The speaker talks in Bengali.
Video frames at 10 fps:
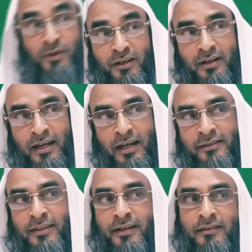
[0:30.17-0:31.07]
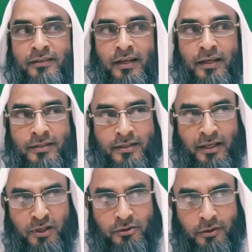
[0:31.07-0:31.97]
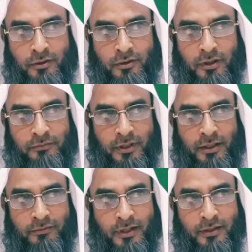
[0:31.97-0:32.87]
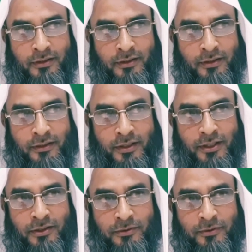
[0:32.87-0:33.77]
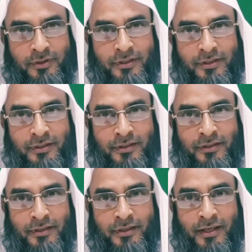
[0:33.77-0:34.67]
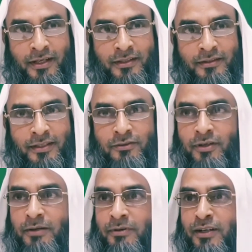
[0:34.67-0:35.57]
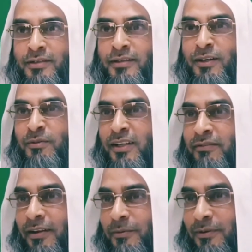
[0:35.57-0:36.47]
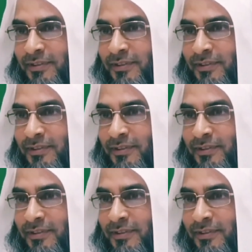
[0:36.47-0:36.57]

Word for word: রাত আরেতে আজকে আমরা সব একবারে কি করব হ্যাঁ দ্বিতীয় আফগানিস্তান বানিয়ে ফেলবো